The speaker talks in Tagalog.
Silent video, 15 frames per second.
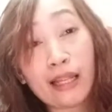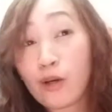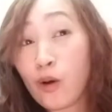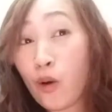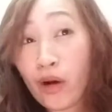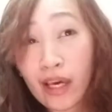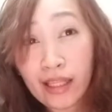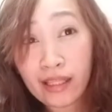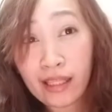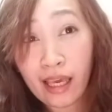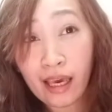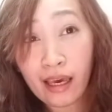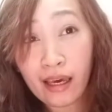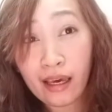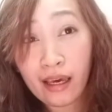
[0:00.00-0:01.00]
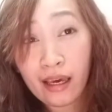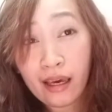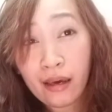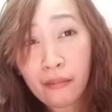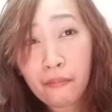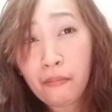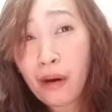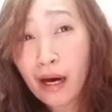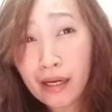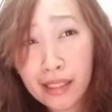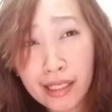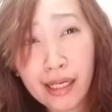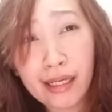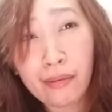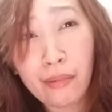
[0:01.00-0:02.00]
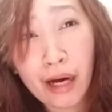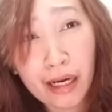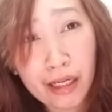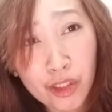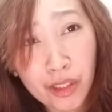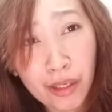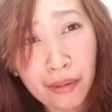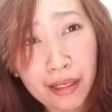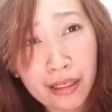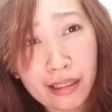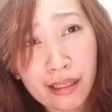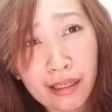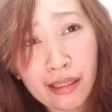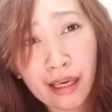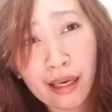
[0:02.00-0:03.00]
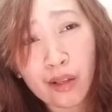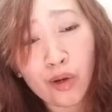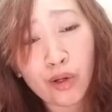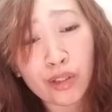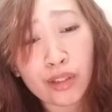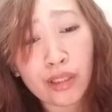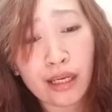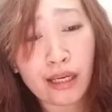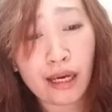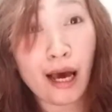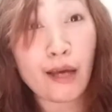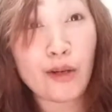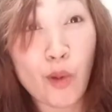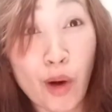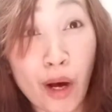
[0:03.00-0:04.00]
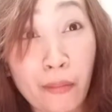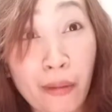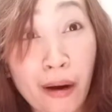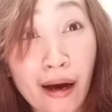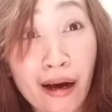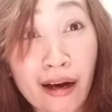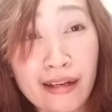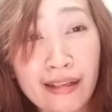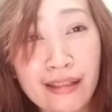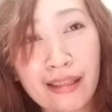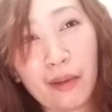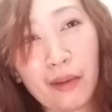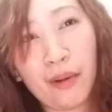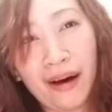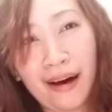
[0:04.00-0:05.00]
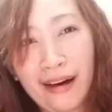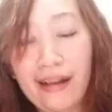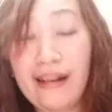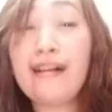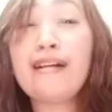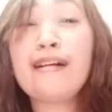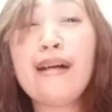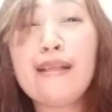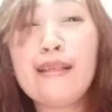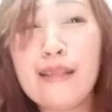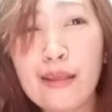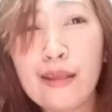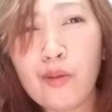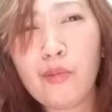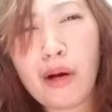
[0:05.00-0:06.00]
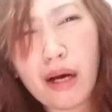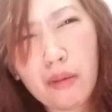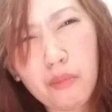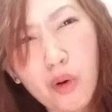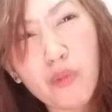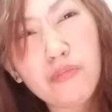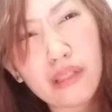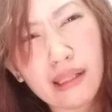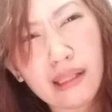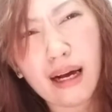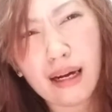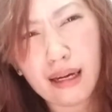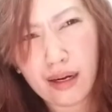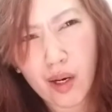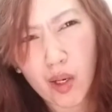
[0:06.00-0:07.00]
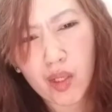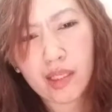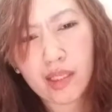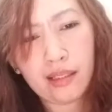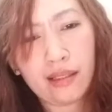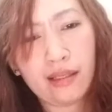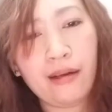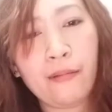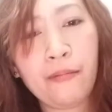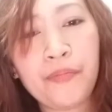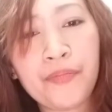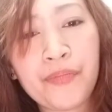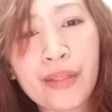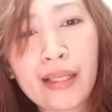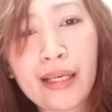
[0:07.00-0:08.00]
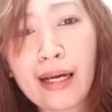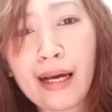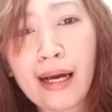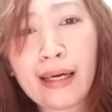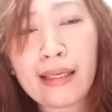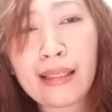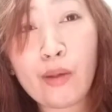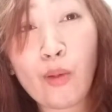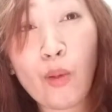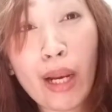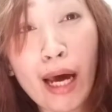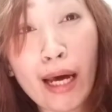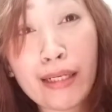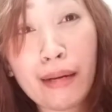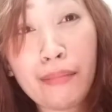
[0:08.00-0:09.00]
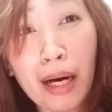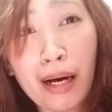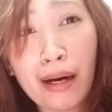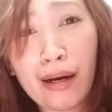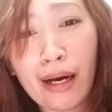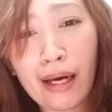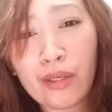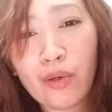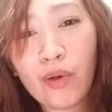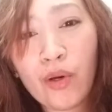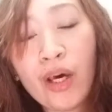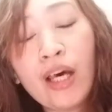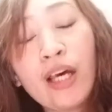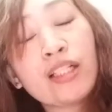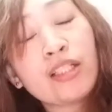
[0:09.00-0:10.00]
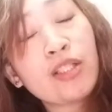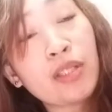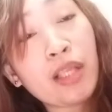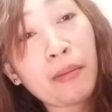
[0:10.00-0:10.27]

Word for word: Dahil kung hindi, bakit, bakit siya magsiselos? Ano ka ba? 'Di ba? Ganyan yung mga moves ng girls. Kahit wala namang kayo.